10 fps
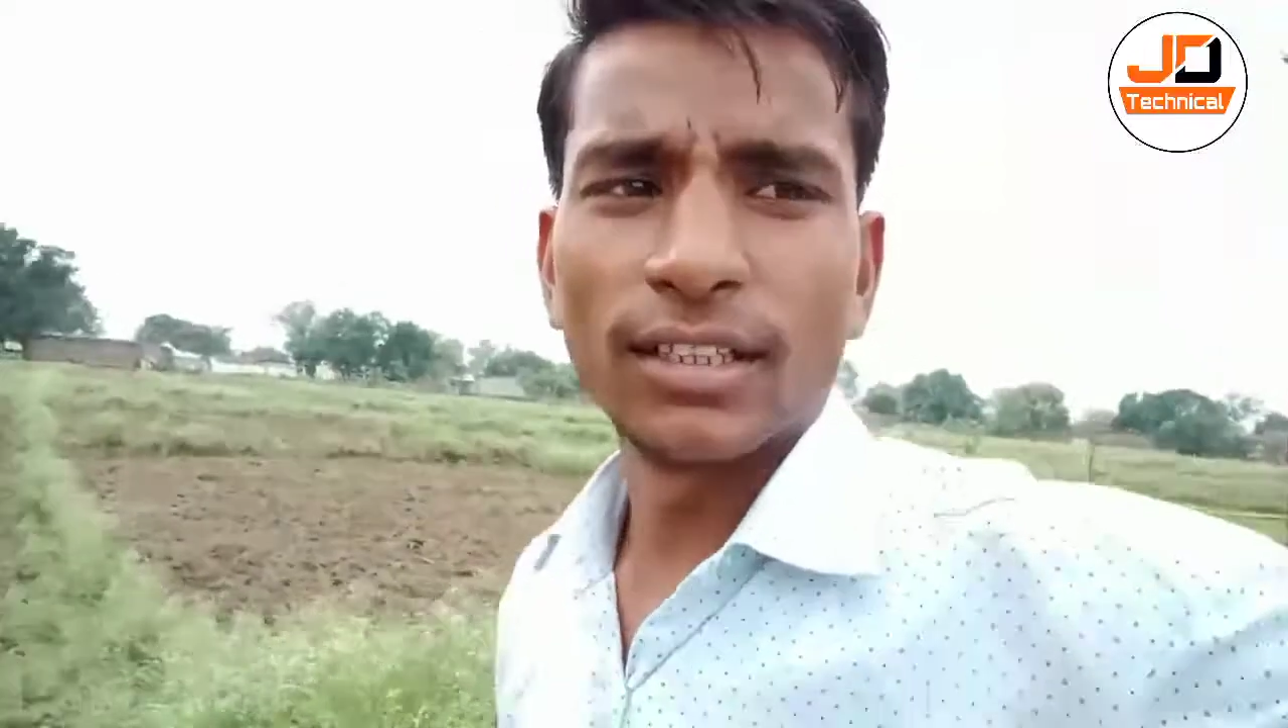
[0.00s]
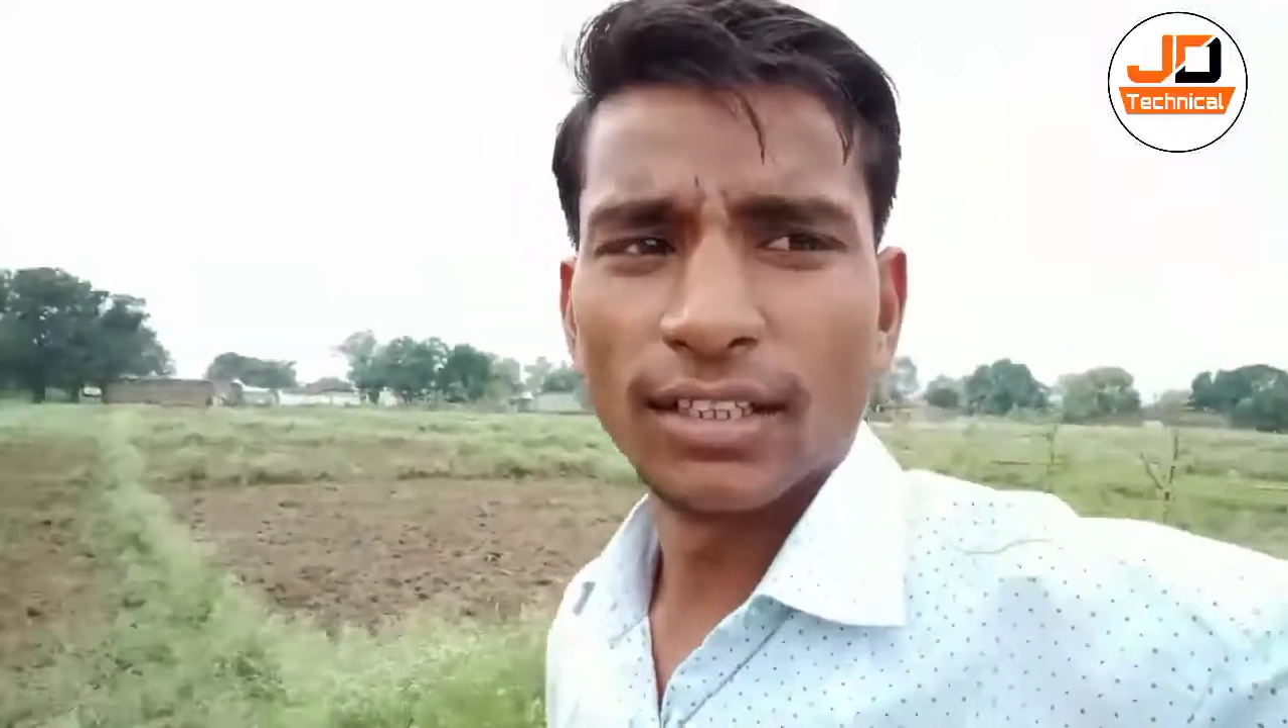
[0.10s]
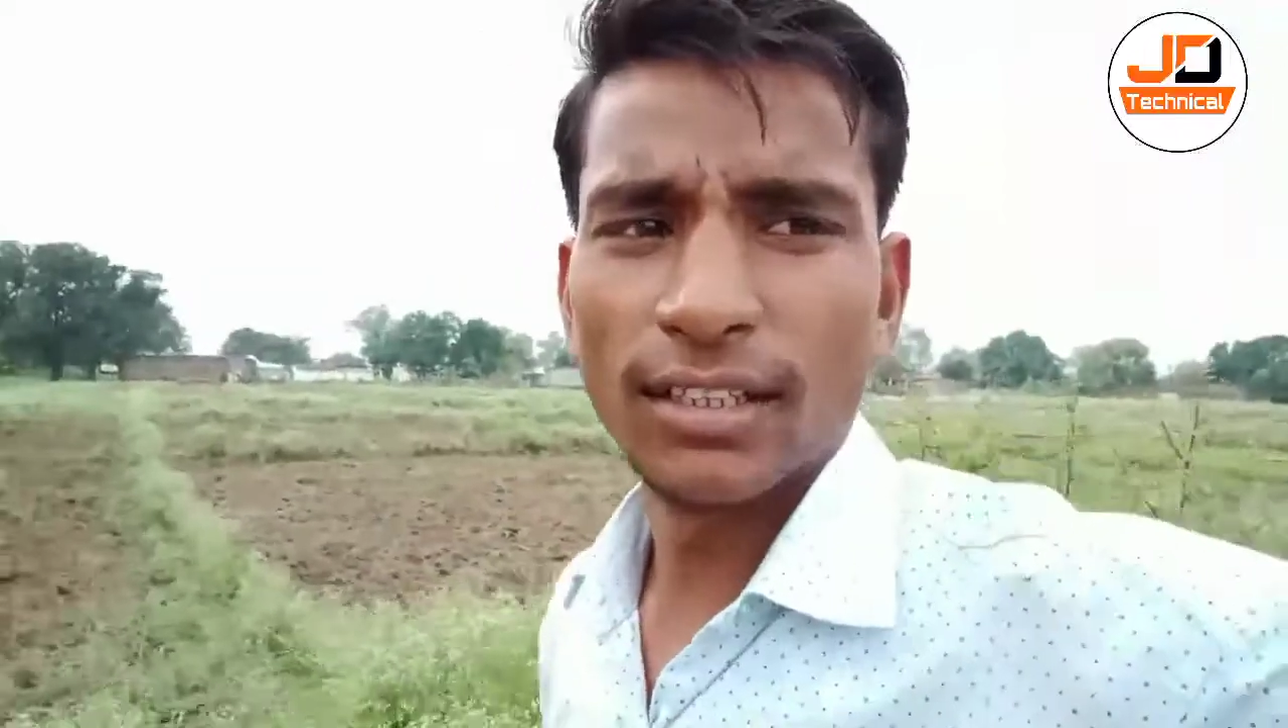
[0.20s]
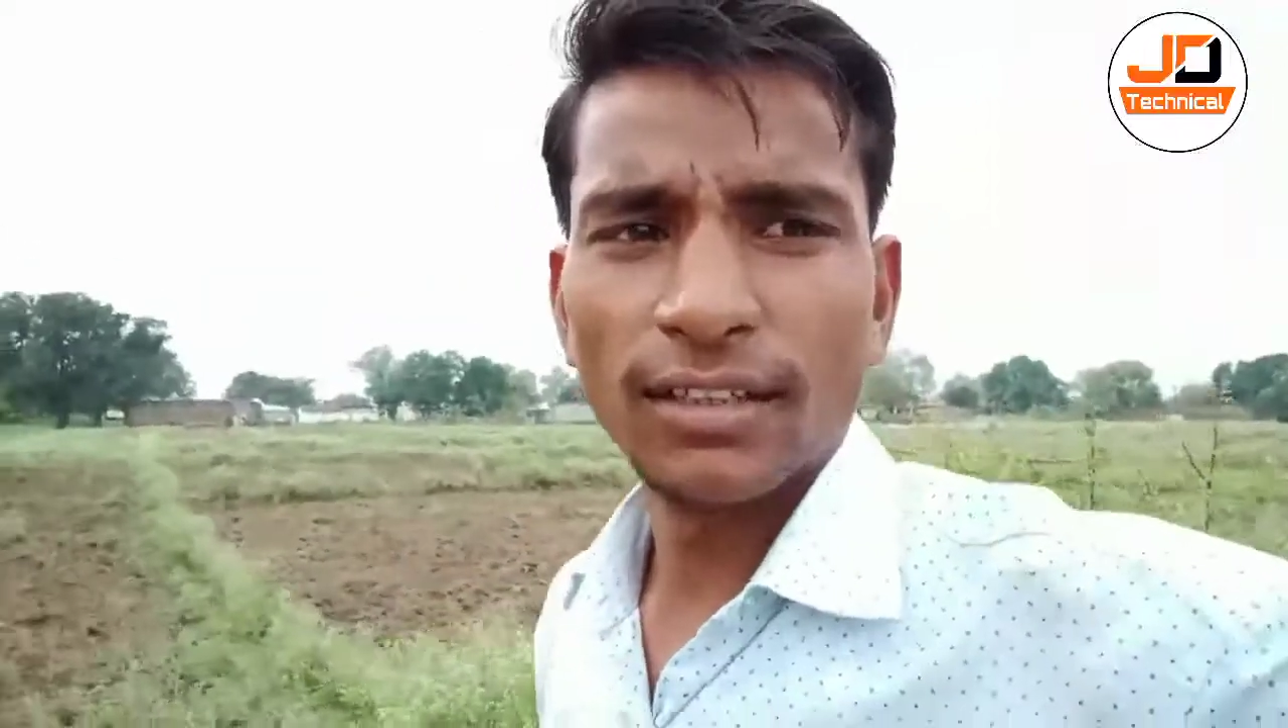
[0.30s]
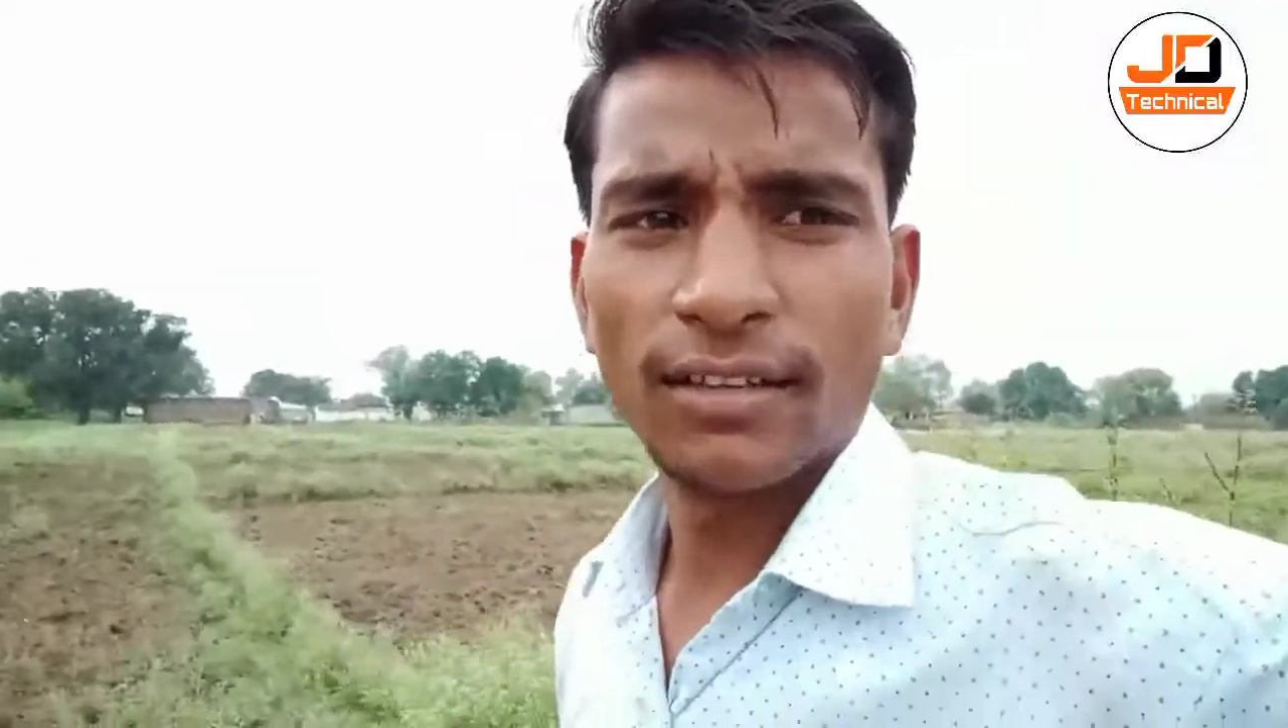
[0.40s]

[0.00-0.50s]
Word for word: है